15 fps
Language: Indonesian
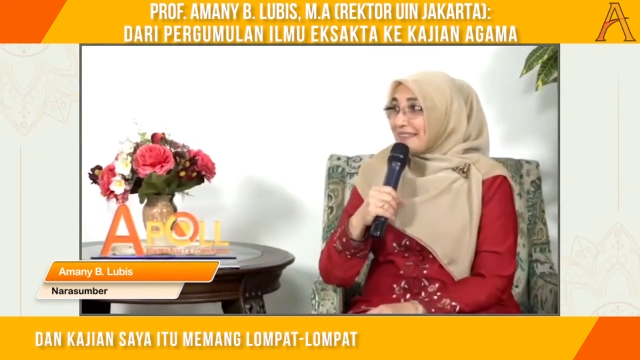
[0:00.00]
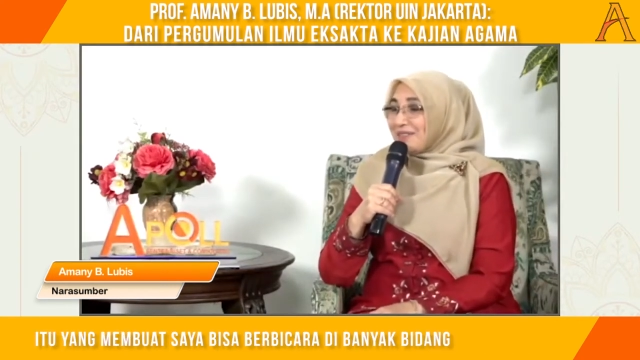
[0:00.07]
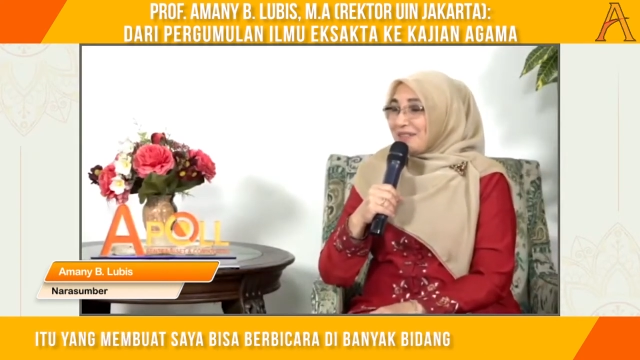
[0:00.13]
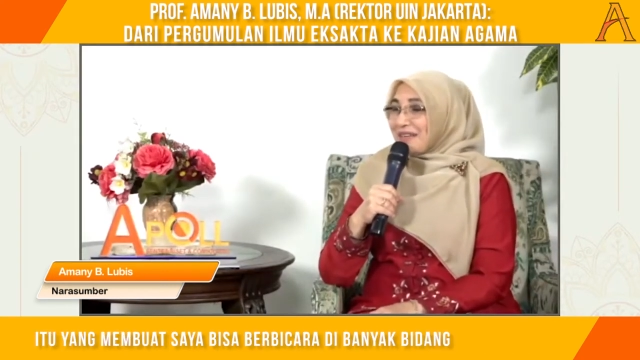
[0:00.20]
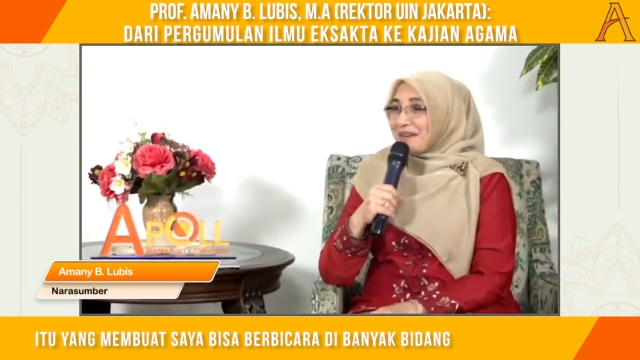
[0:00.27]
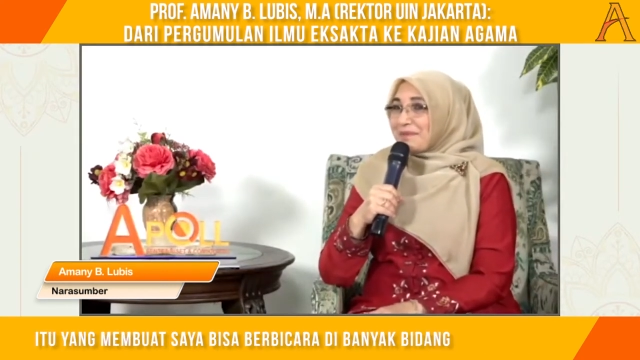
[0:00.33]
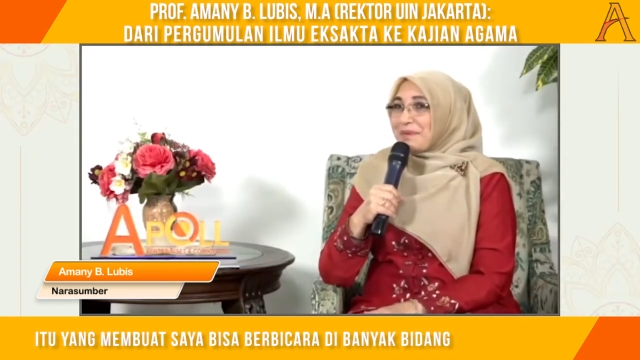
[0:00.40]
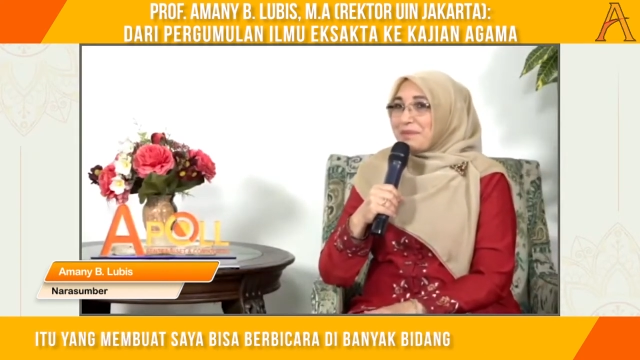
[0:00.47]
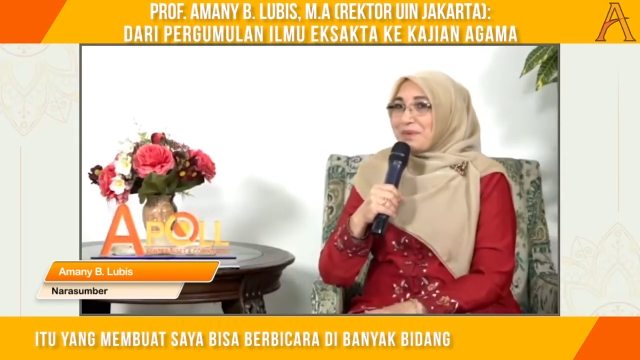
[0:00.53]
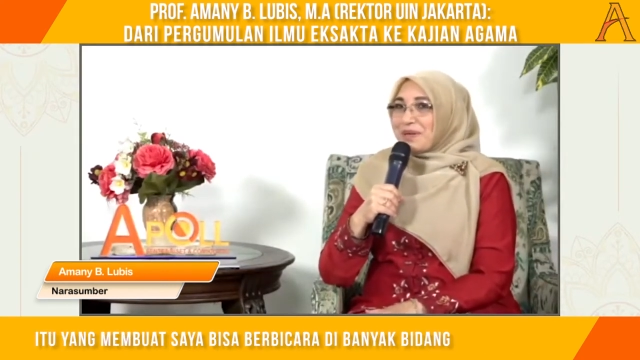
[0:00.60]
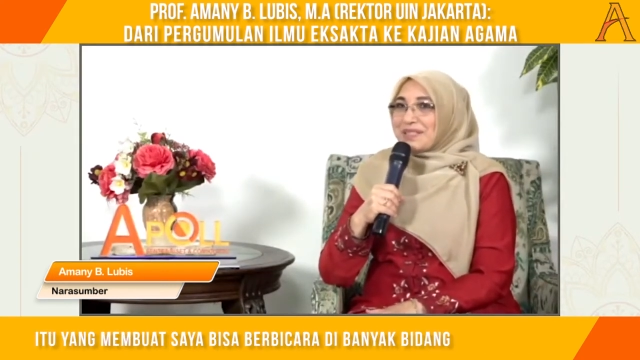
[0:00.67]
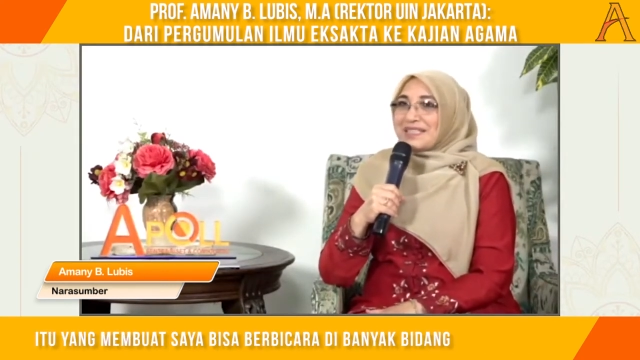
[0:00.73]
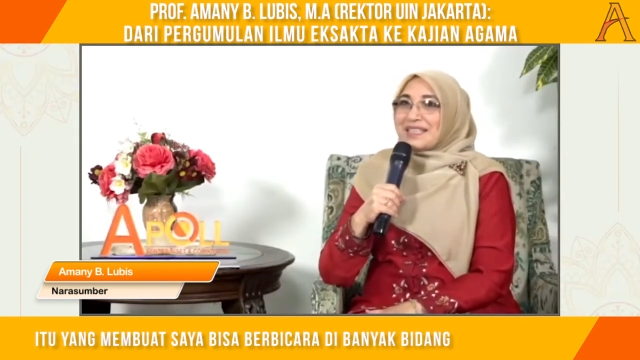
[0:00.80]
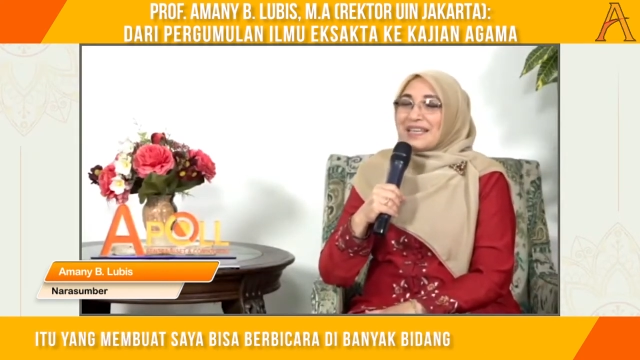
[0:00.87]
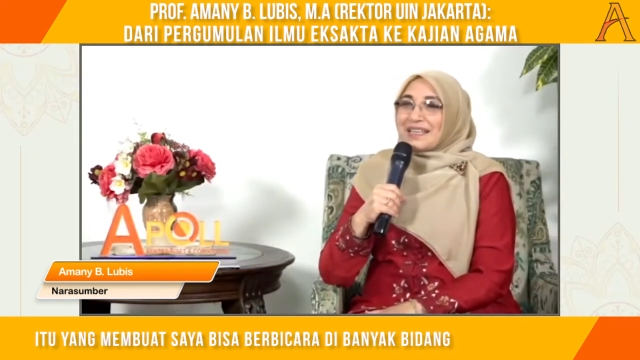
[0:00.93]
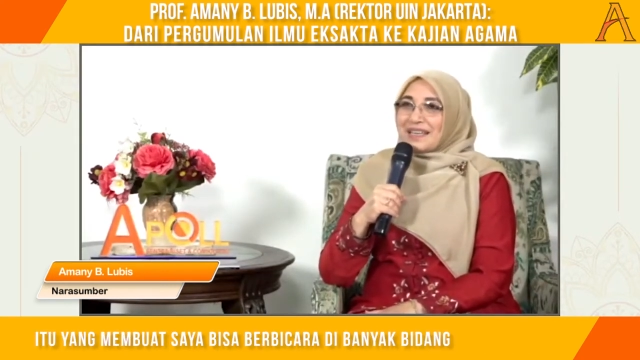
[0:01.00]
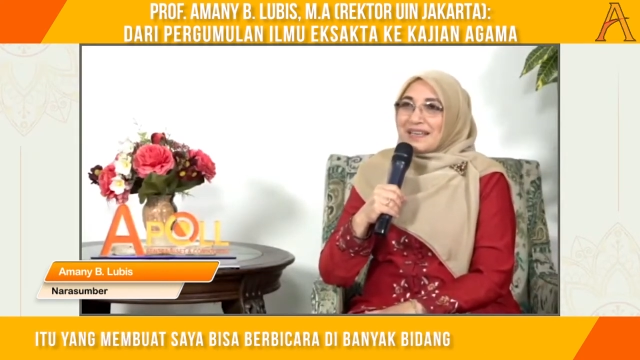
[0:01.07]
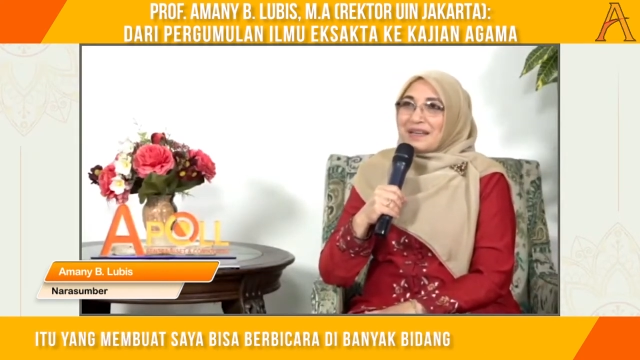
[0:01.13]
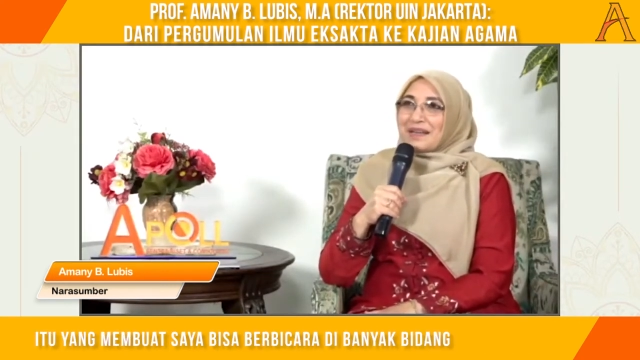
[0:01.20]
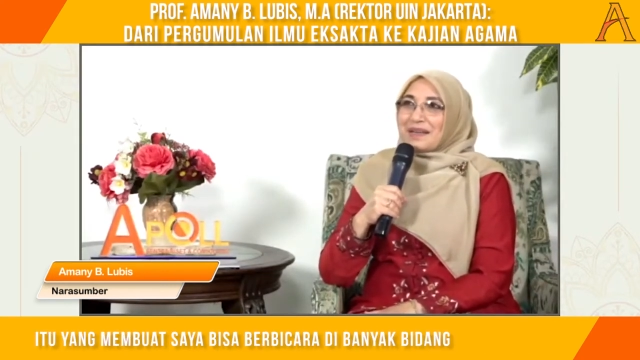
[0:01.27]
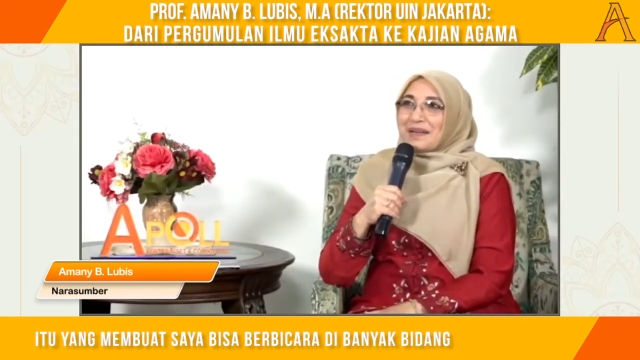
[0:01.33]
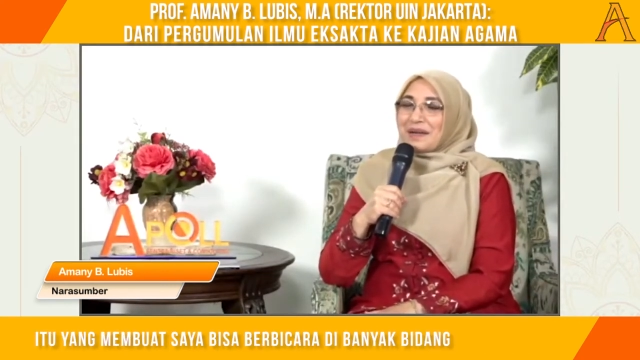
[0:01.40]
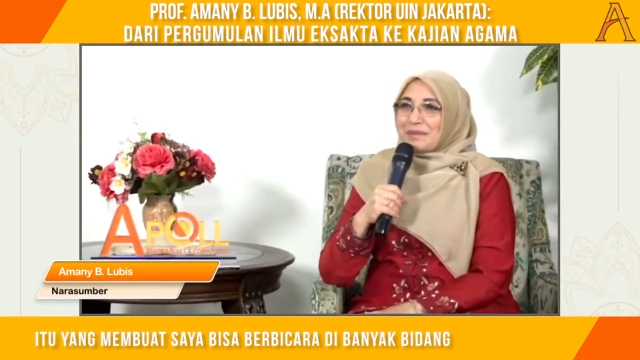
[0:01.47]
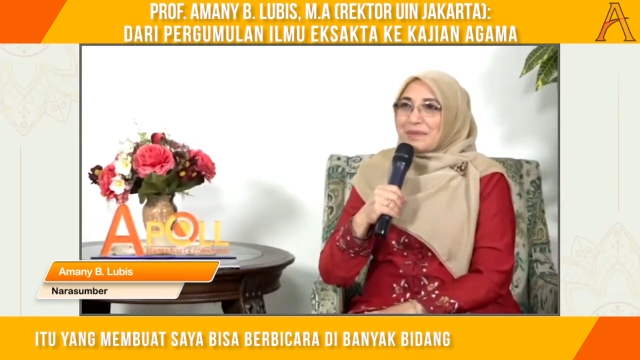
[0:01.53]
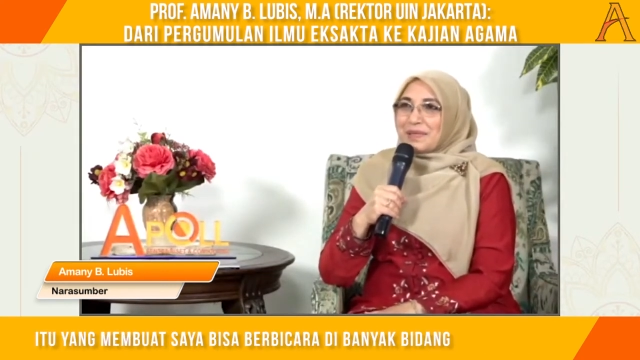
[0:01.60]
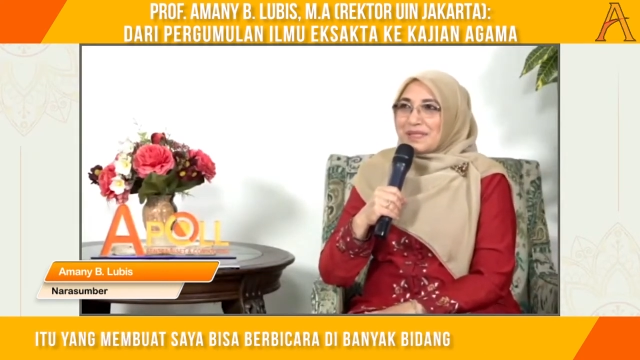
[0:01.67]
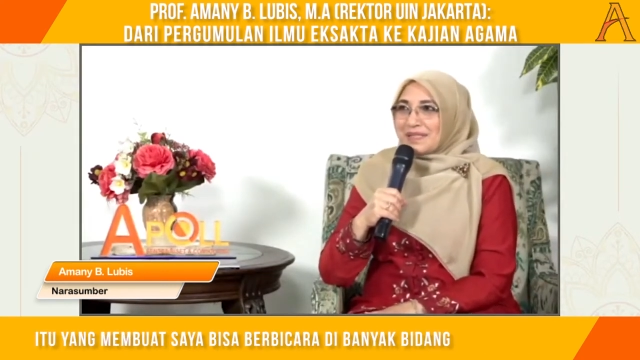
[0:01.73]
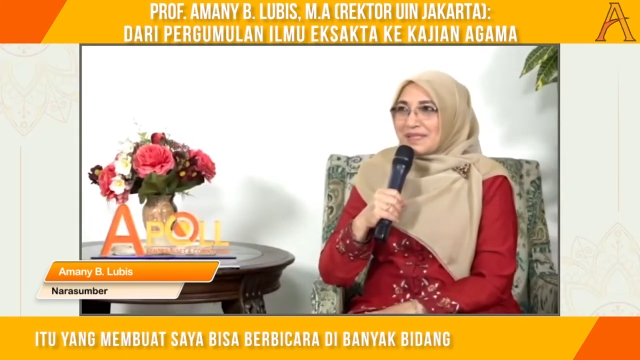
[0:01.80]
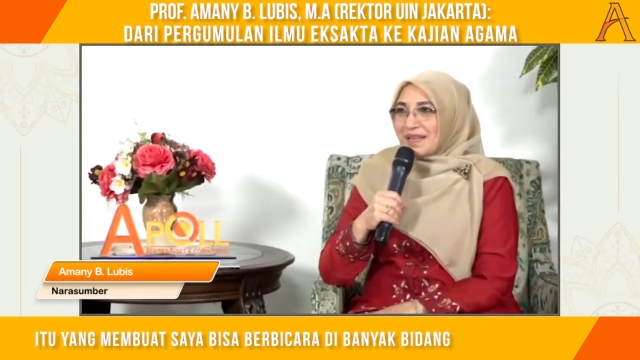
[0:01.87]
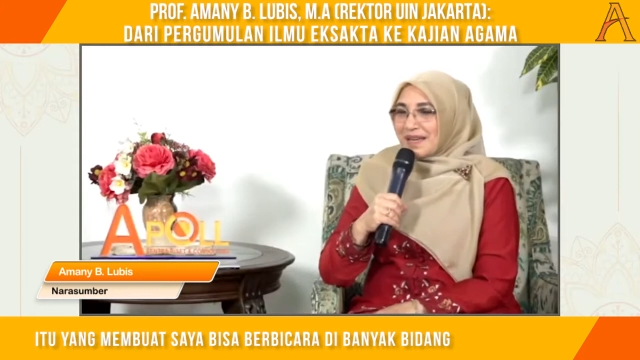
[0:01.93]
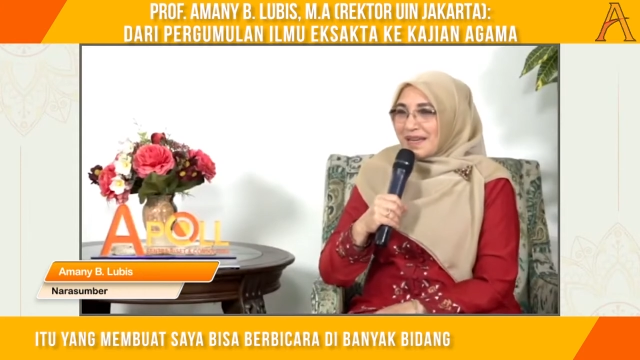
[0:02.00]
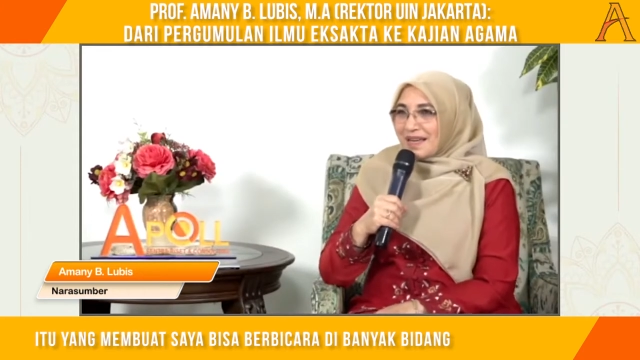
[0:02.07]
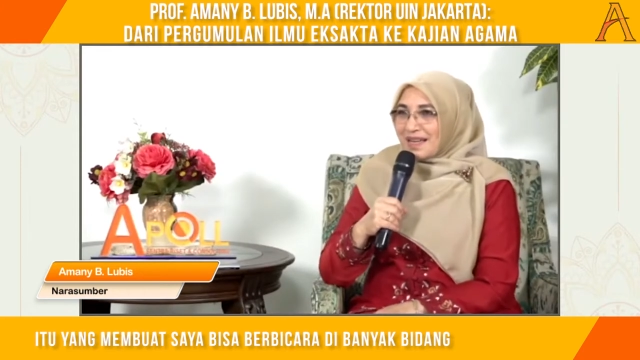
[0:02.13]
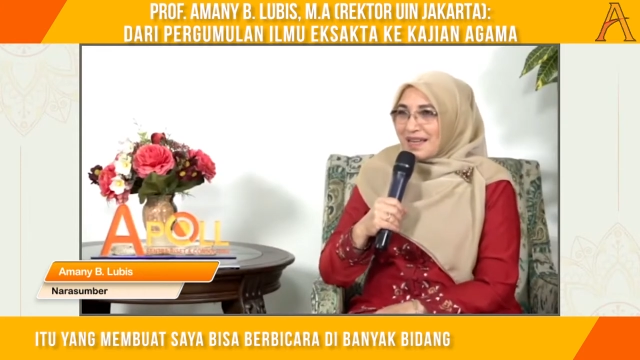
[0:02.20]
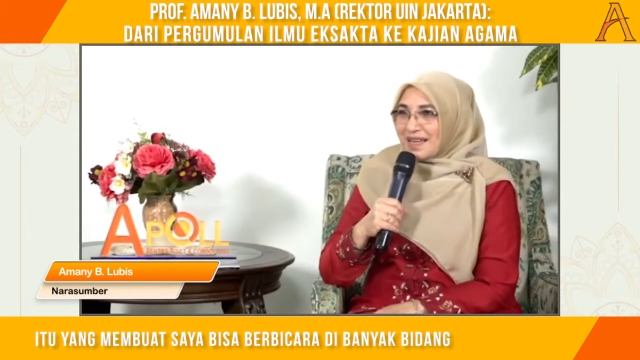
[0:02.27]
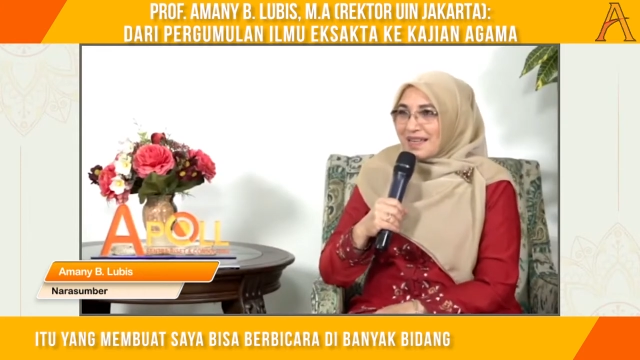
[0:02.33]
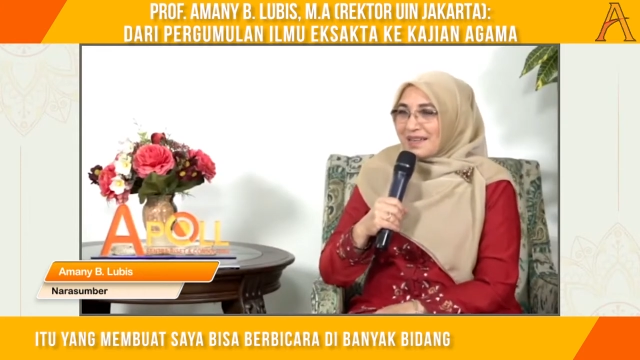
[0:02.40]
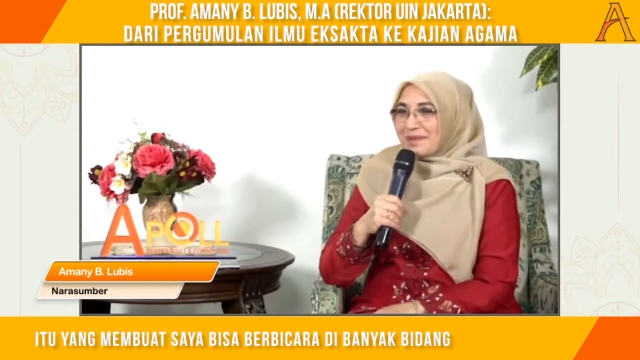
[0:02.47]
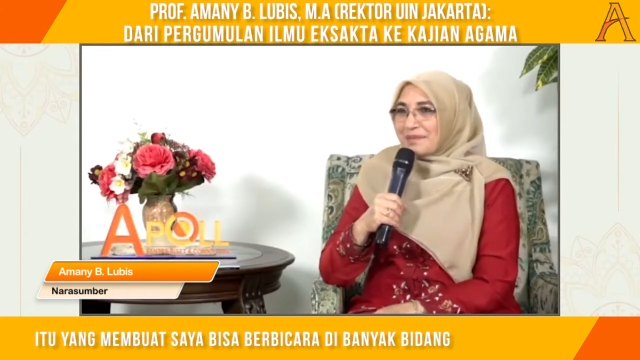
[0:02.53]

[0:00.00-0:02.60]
itu yang membuat saya bisa